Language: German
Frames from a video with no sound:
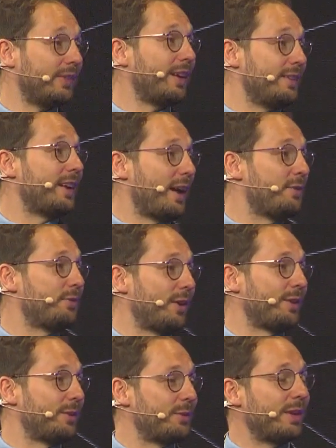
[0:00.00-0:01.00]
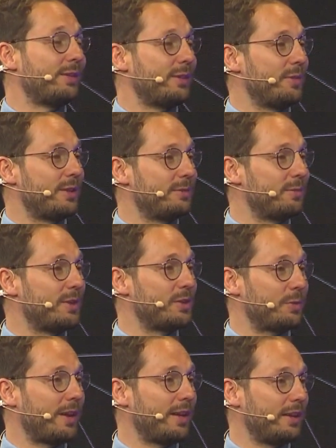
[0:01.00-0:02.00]
gar nicht geantwortet. Ich habe gar nicht du hast reagiert. Mit, mit
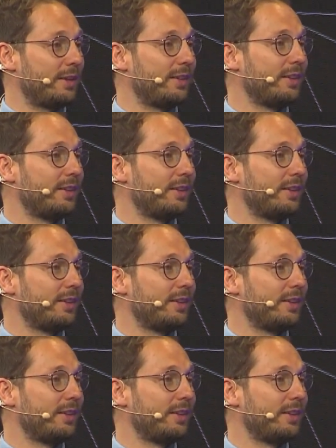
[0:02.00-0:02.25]
Schweigen.